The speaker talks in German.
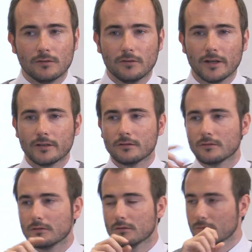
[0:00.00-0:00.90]

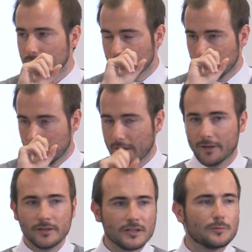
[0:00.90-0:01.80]
wenn er
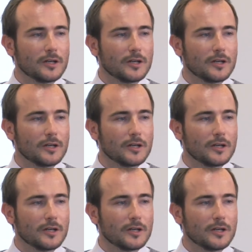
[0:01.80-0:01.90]
nicht